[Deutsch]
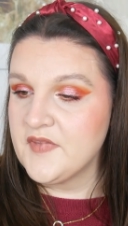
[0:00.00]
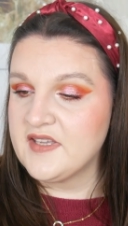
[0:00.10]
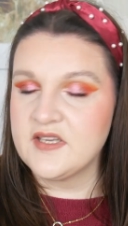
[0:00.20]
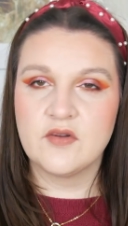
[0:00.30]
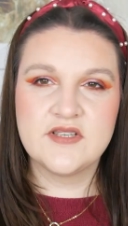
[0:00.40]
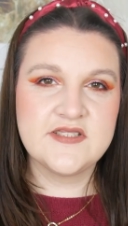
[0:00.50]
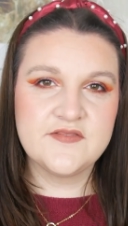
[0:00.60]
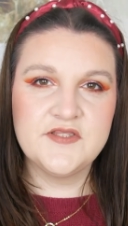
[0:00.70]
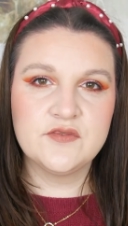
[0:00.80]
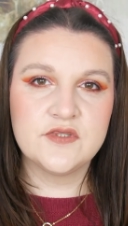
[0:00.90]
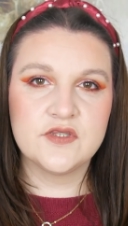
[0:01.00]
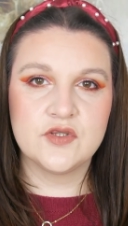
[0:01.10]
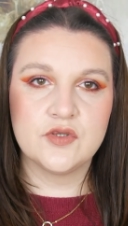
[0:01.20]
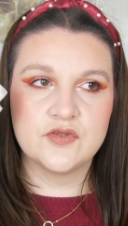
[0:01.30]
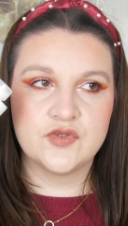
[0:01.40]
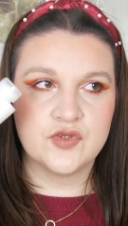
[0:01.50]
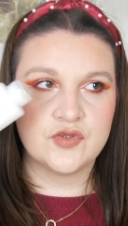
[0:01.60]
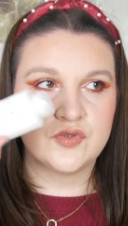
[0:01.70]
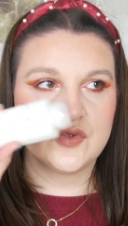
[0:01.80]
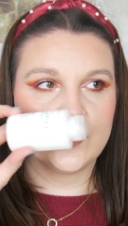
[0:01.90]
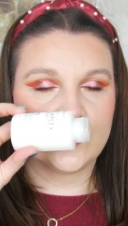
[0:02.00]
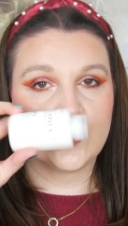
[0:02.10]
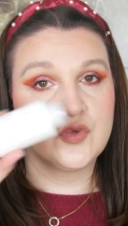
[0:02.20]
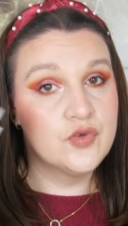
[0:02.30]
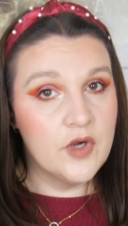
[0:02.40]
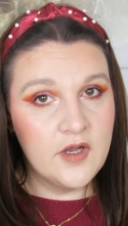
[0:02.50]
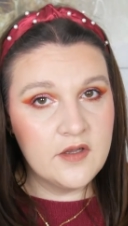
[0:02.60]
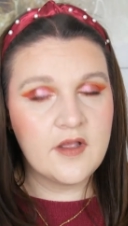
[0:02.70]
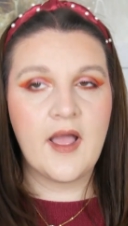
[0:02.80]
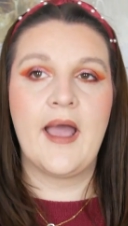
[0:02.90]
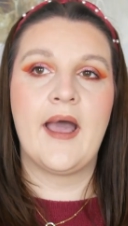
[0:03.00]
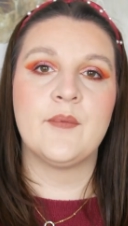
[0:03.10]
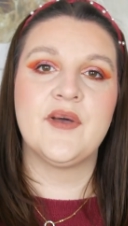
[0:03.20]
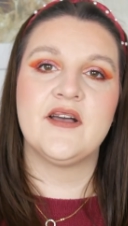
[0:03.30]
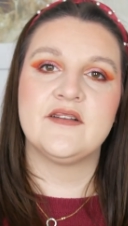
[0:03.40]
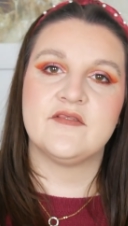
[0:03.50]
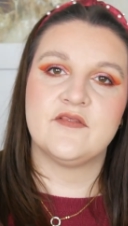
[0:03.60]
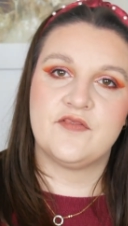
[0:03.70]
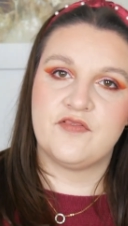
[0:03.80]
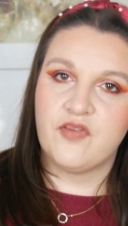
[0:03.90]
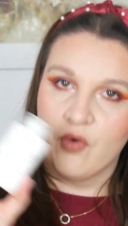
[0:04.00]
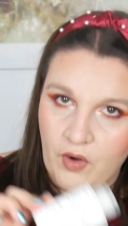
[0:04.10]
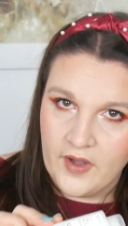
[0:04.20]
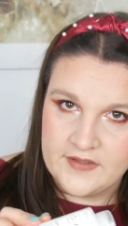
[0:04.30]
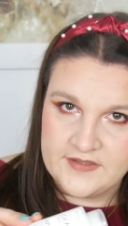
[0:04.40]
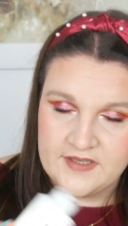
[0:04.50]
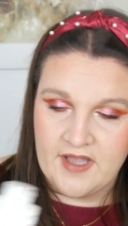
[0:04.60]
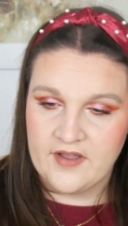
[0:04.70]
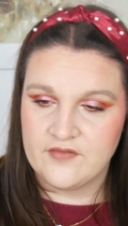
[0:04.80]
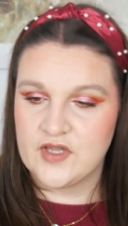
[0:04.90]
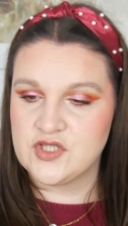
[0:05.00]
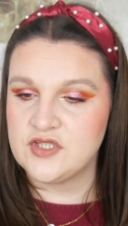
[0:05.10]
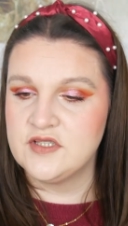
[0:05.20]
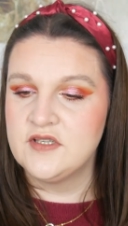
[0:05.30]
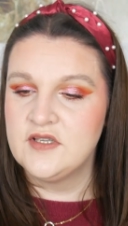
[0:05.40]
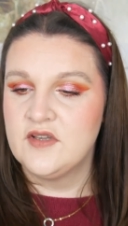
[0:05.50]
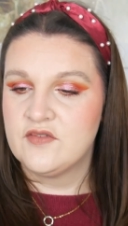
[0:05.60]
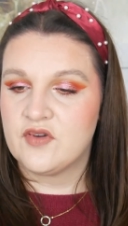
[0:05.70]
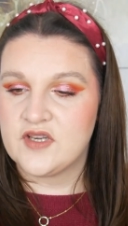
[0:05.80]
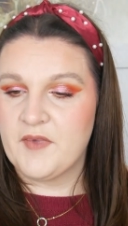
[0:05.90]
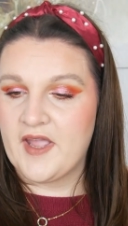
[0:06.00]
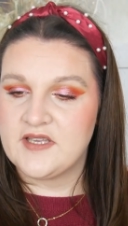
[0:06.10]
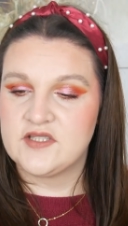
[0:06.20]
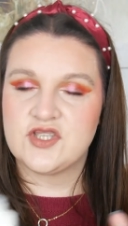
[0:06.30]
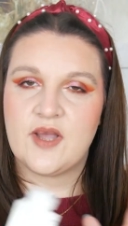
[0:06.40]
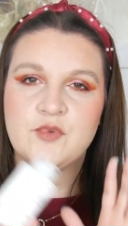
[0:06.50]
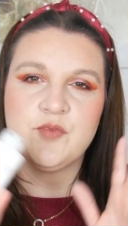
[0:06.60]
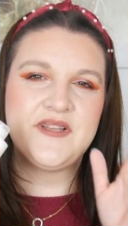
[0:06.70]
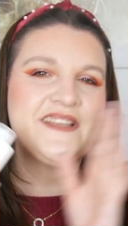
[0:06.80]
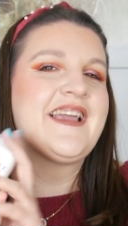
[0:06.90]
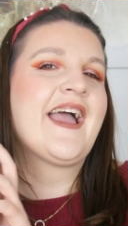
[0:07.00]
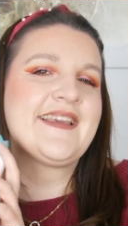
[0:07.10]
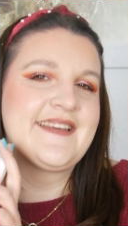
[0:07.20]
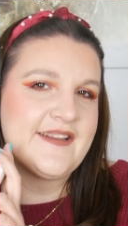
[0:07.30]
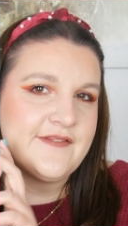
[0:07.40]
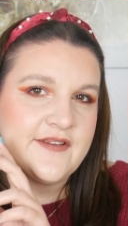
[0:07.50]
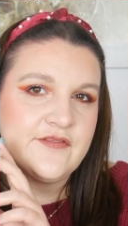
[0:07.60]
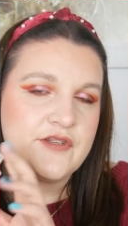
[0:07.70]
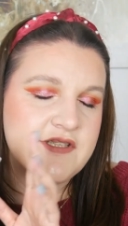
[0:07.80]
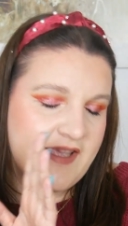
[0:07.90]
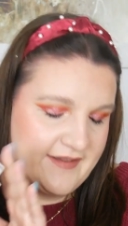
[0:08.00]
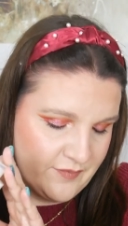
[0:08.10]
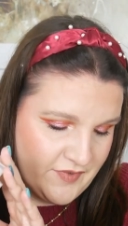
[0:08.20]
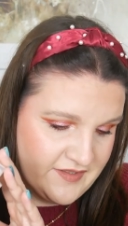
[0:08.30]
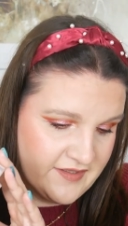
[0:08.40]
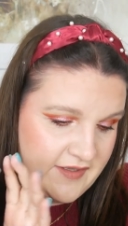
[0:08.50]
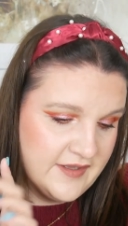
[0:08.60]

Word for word: genau, das ist wie so eine, so, eine, so eine Kur, aber vor den Haarewaschen. waschen vor dem eigentlichen Shampoo bin ich ja eigentlich kein Fan von, kennt ihr mich?